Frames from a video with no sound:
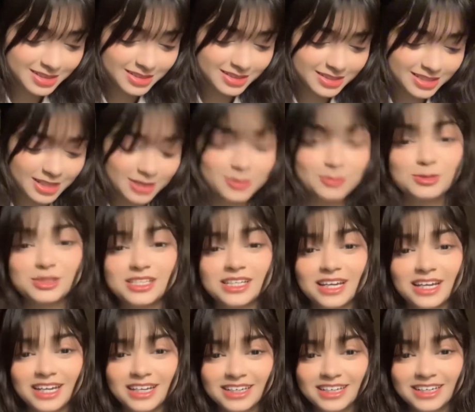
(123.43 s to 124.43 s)
देखो मुझे
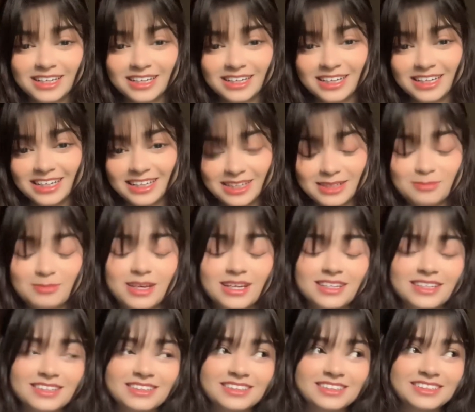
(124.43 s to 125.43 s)
हेट नहीं करना लेकिन
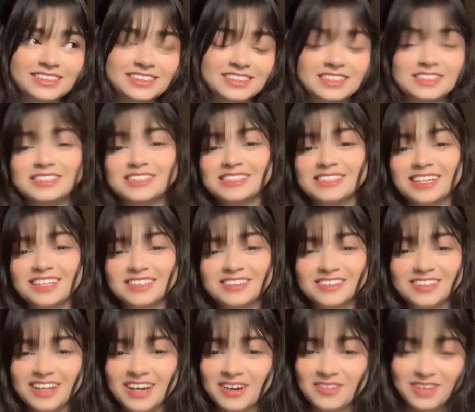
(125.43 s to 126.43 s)
मैं uh, दिल से चाहती हूँ
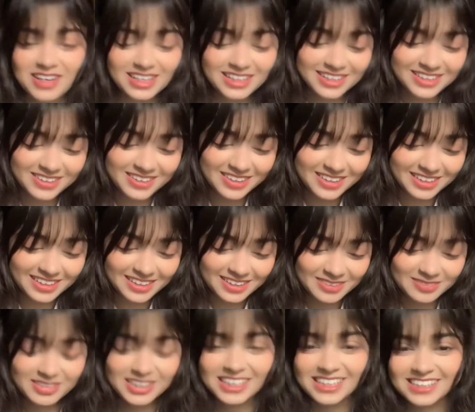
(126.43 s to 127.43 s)
कि हमारी
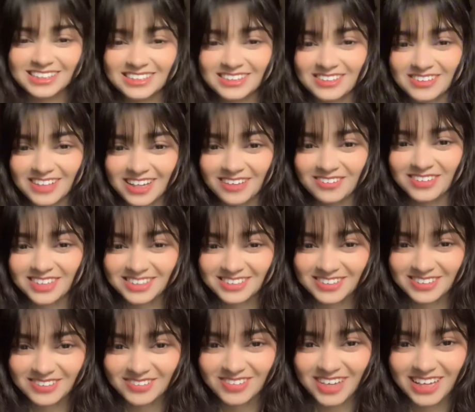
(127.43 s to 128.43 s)
बी टी एस की कोलेब्रेशन
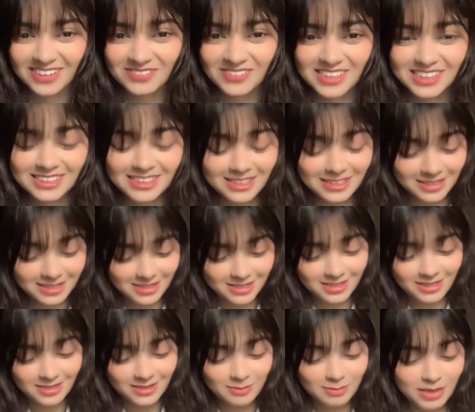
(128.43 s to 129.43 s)
हो ब्लैक पिंक से
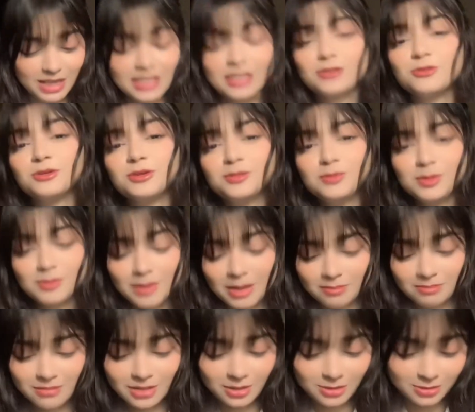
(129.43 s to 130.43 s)
भले कोई भी
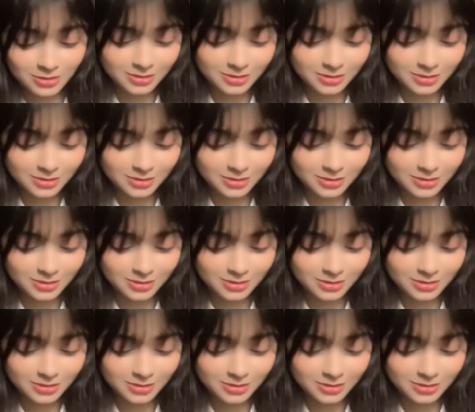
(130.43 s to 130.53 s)
मेम्बर